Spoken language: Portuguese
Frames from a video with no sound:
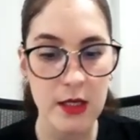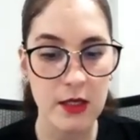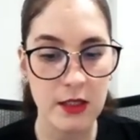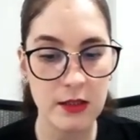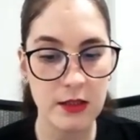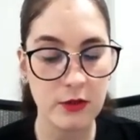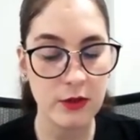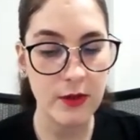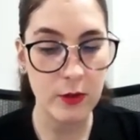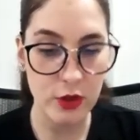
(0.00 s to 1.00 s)
Então
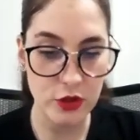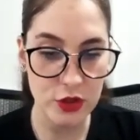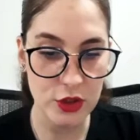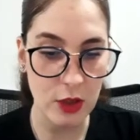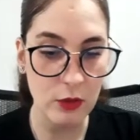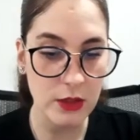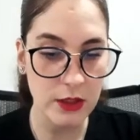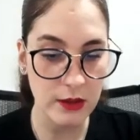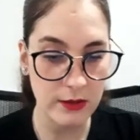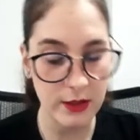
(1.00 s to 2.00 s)
não é o que a gente está
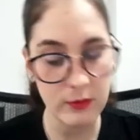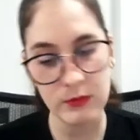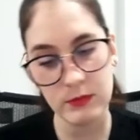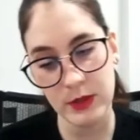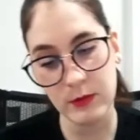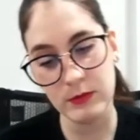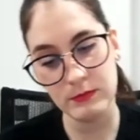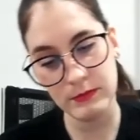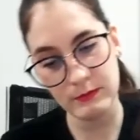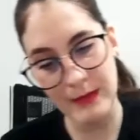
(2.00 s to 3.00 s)
olhando, não, não
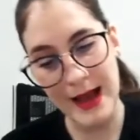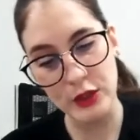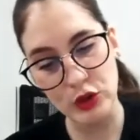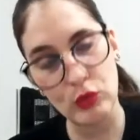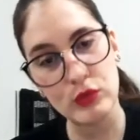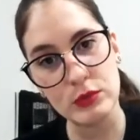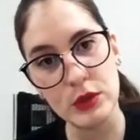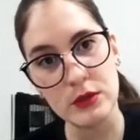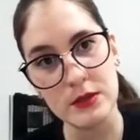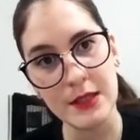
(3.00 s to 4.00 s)
bate com os
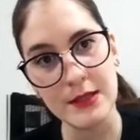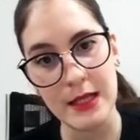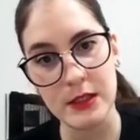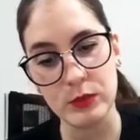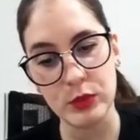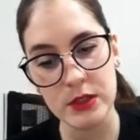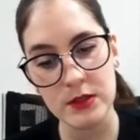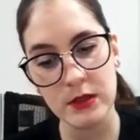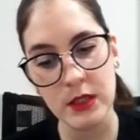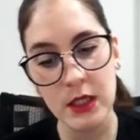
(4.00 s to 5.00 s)
microsatélites, por
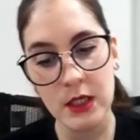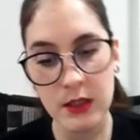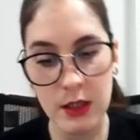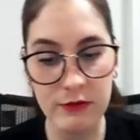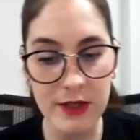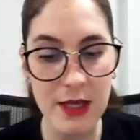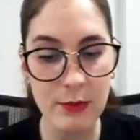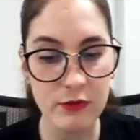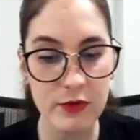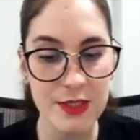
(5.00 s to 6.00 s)
isso que não vai dar
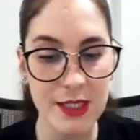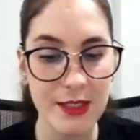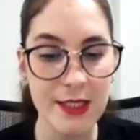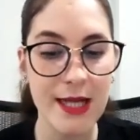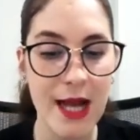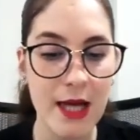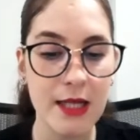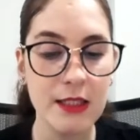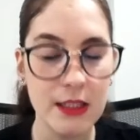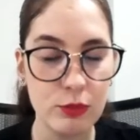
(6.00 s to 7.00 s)
para você clicar
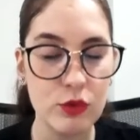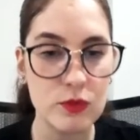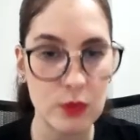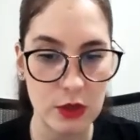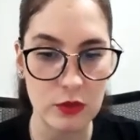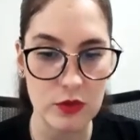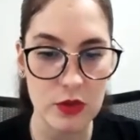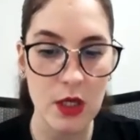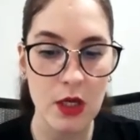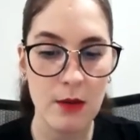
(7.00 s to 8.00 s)
aqui para os micros,
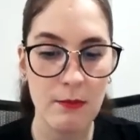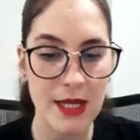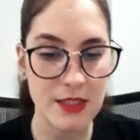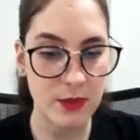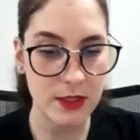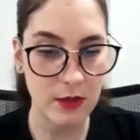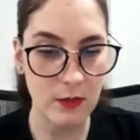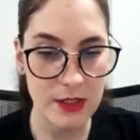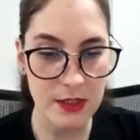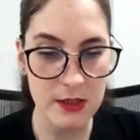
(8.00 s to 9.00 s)
mas para
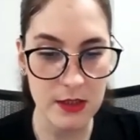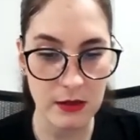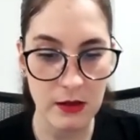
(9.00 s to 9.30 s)
sequência sim.